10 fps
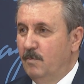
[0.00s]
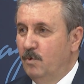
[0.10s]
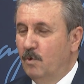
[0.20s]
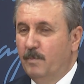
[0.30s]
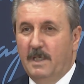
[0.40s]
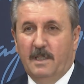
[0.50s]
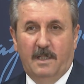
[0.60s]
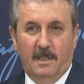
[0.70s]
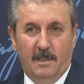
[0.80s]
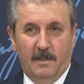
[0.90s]
Büyük
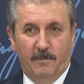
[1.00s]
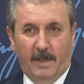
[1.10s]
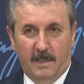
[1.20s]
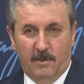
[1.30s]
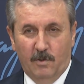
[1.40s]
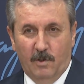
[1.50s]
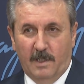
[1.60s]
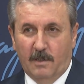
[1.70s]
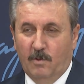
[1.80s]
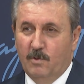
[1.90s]
Birlik Partisi olarak